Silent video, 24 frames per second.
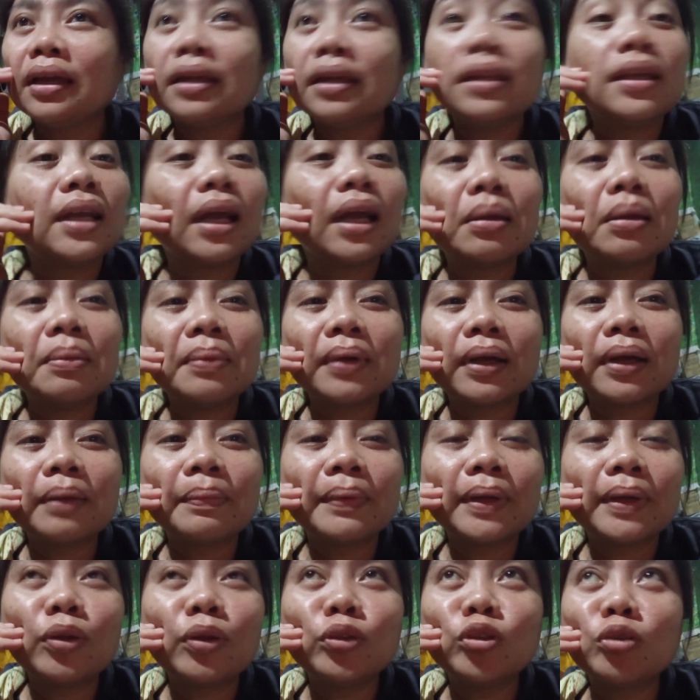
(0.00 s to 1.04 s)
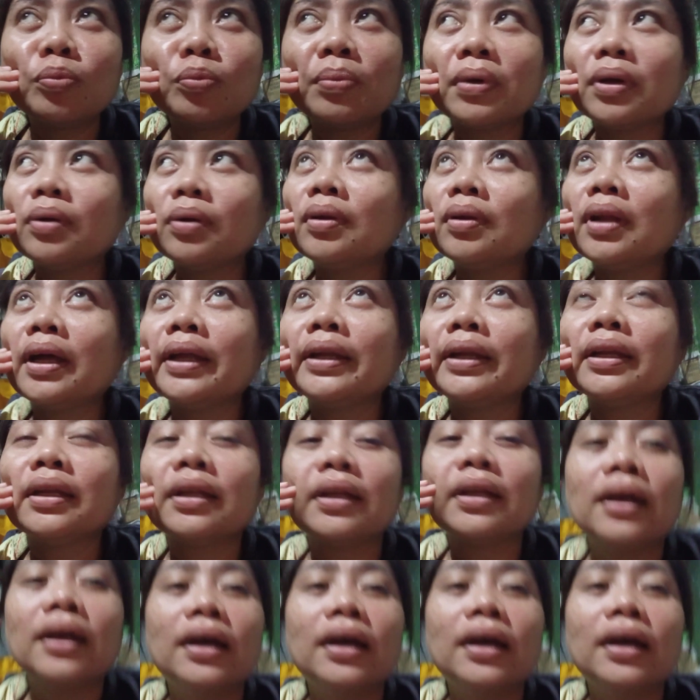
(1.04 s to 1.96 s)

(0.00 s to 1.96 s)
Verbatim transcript: Hindi kami makapagluto pag ulan.